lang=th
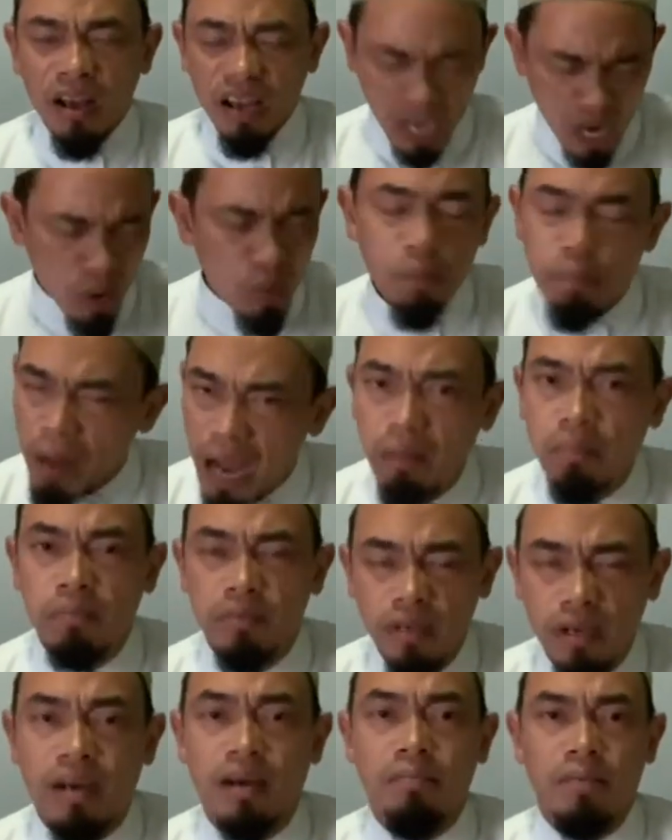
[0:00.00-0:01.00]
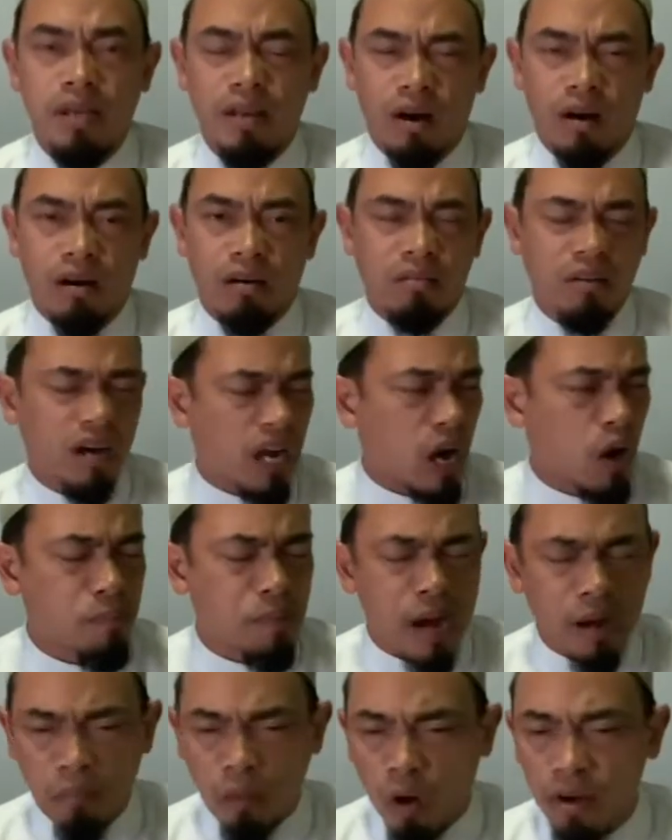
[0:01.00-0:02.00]
เราพักเยอะ พี่น้อง เรา
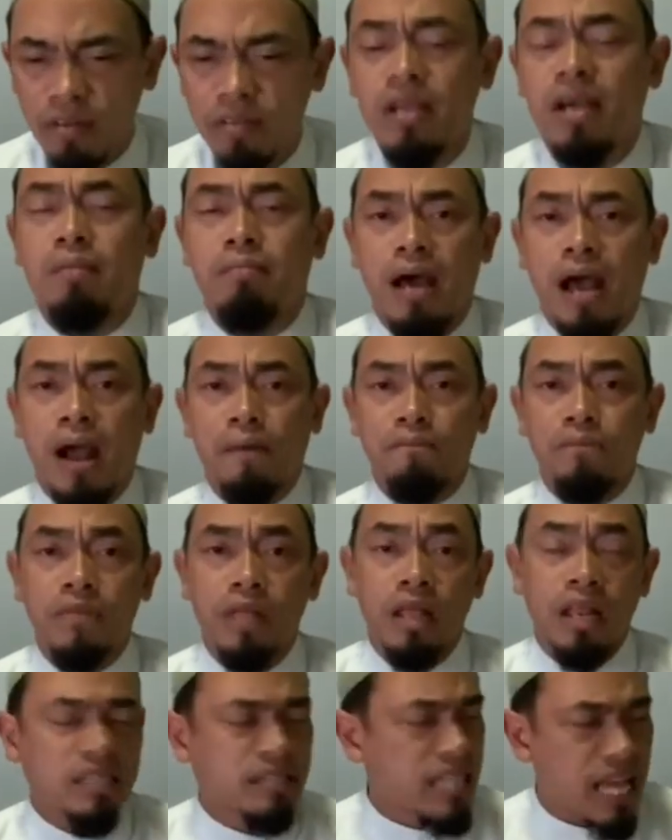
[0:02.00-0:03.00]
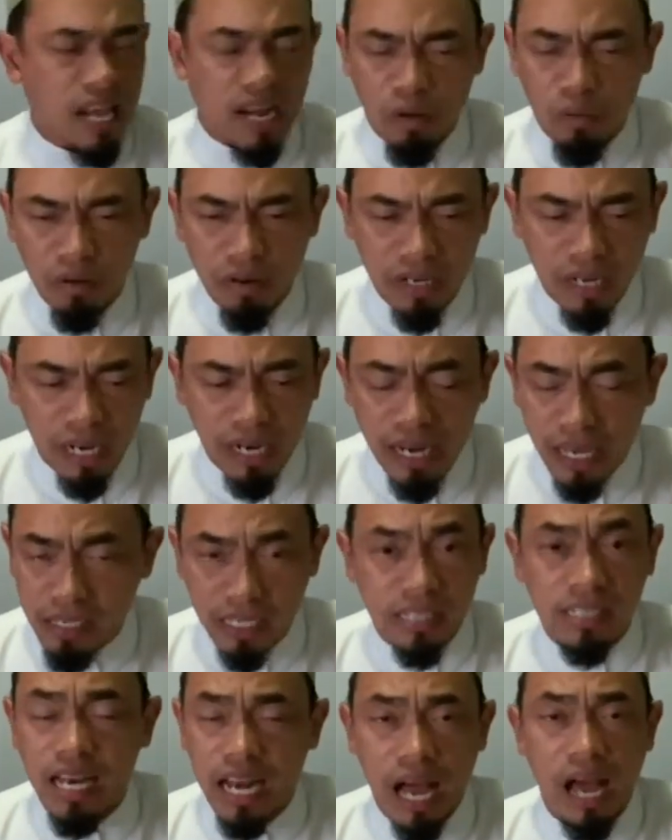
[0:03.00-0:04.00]
พักผ่อนเยอะมาก แต่เราเหนื่อยใน
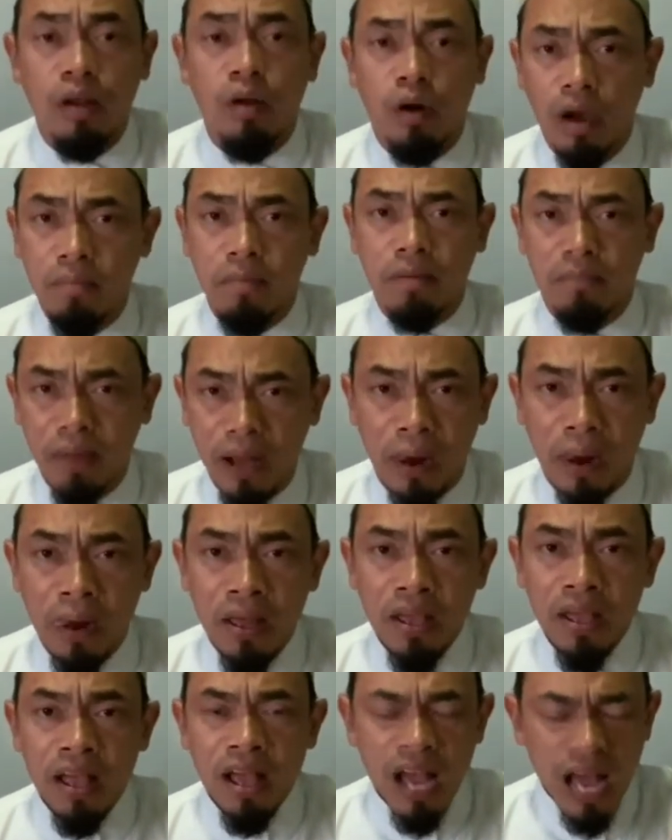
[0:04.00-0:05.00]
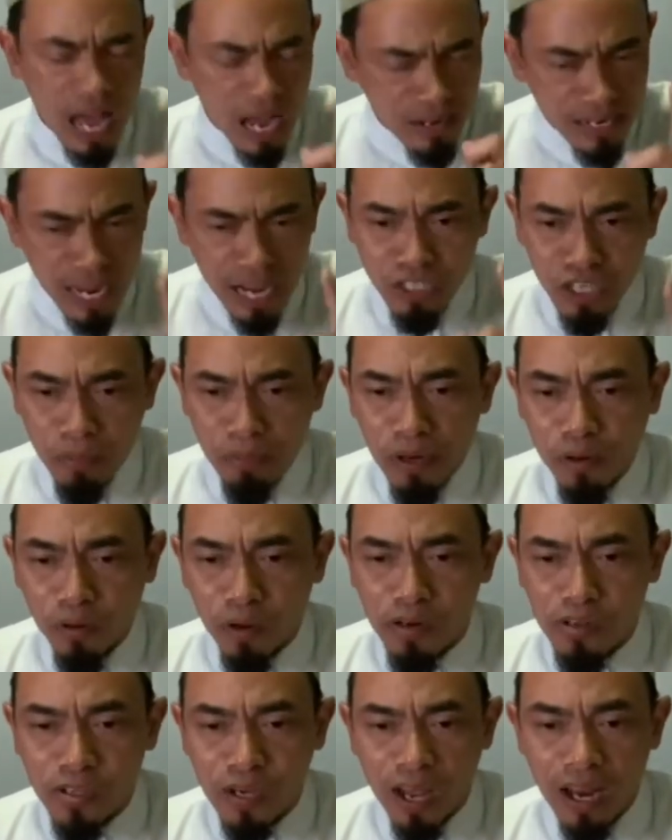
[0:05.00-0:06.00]
ศาสนาน้อยมากๆ หากอยากจะเป็นค
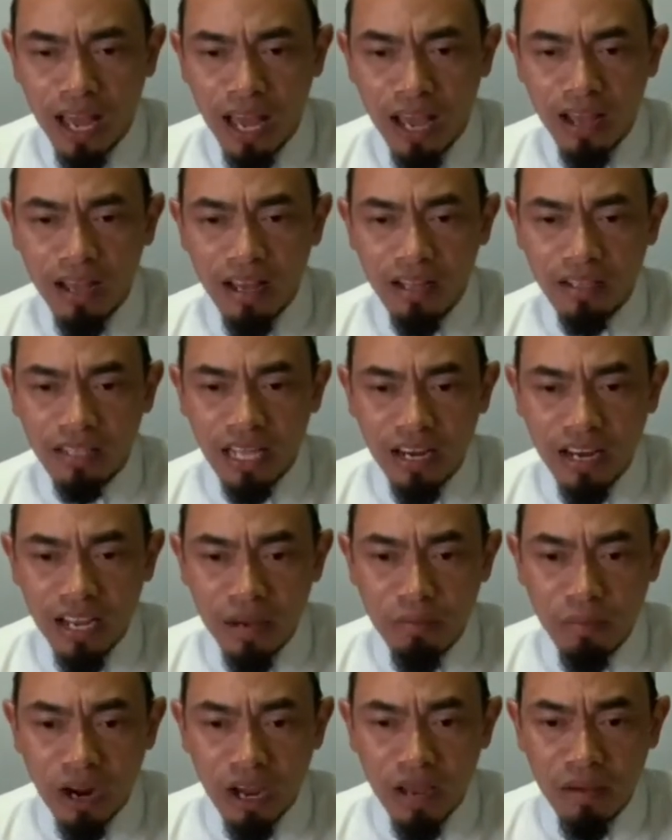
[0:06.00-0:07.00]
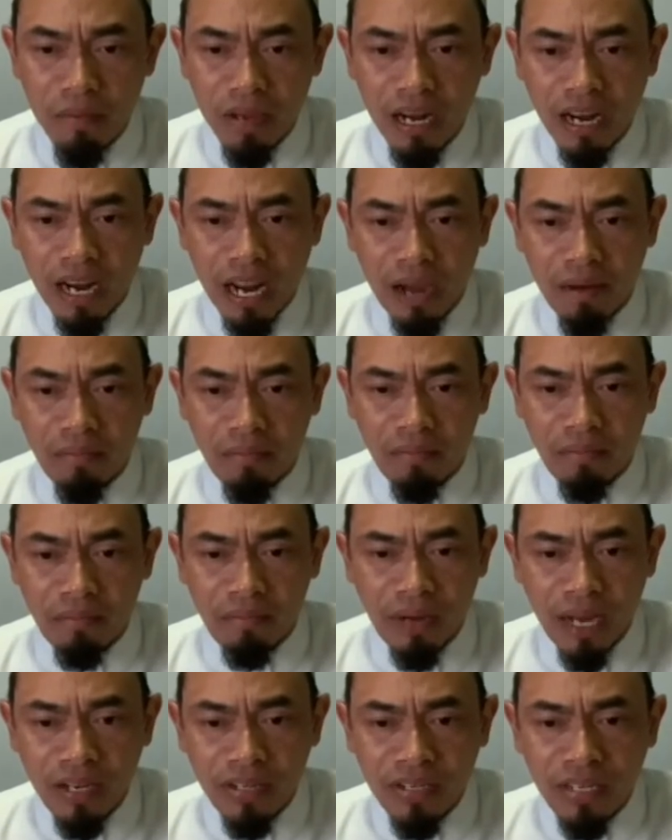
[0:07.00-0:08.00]
นซอนและท่านอิบราฮิมบินอดาม
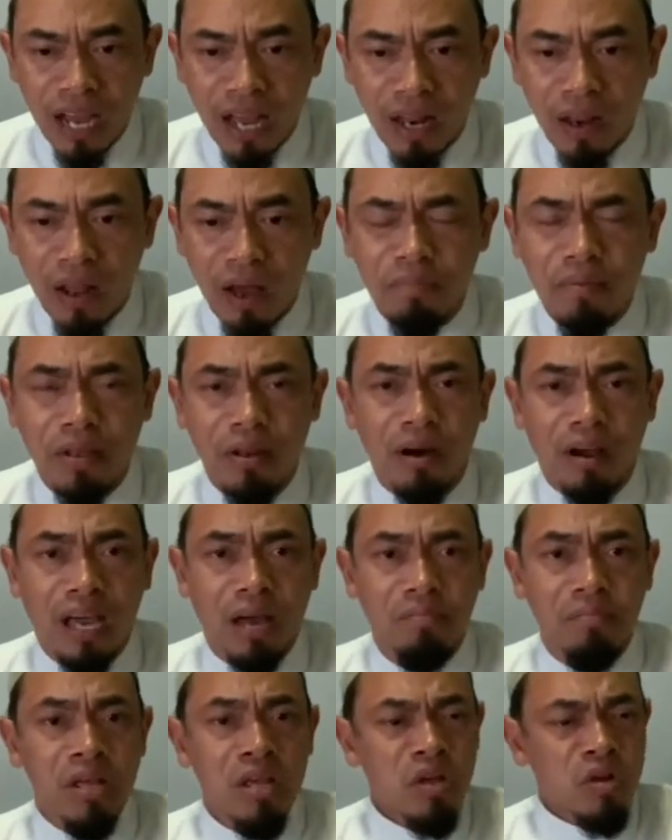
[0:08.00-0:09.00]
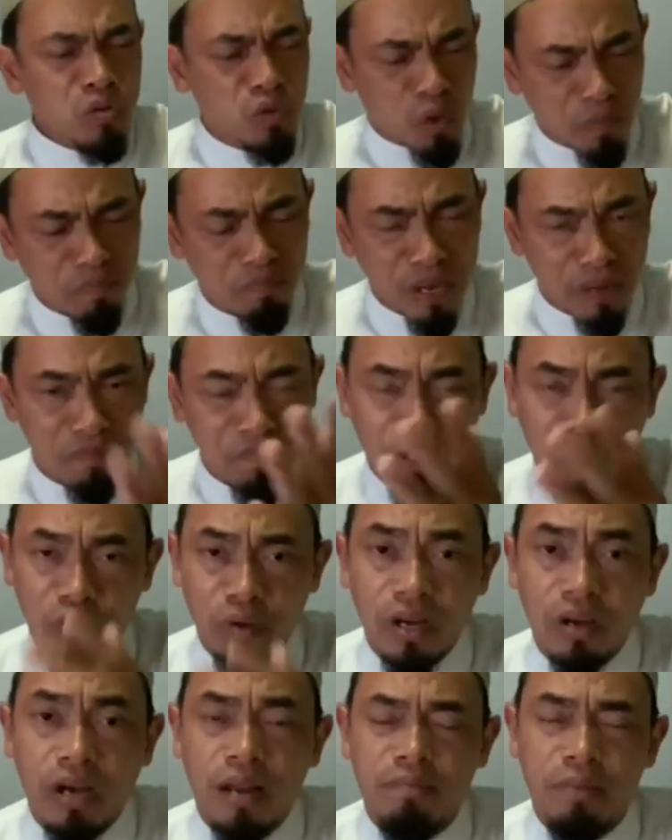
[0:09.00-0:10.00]
มาชาอัลลอฮ์พี่น้องครับจงปิดประตู
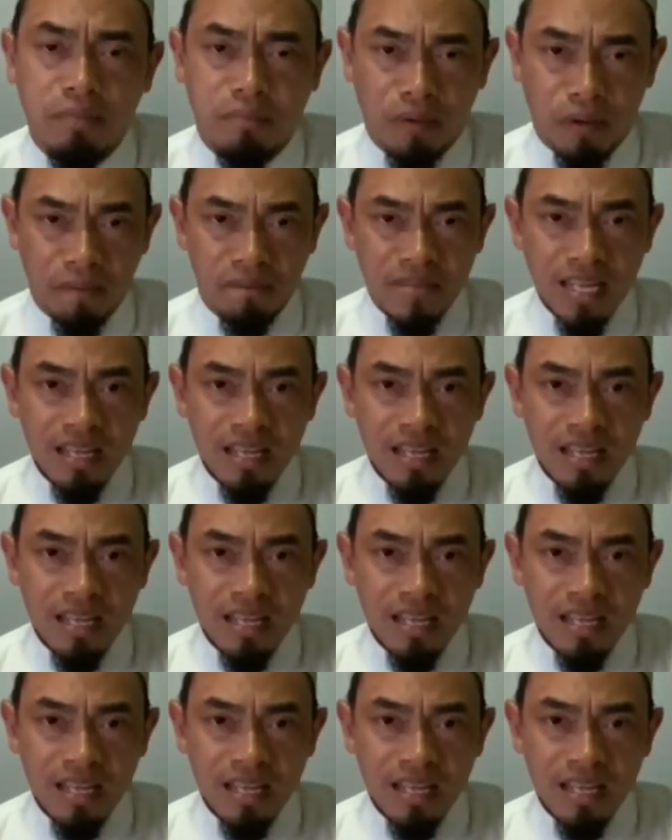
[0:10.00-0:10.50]
แห่งการพักผ่อน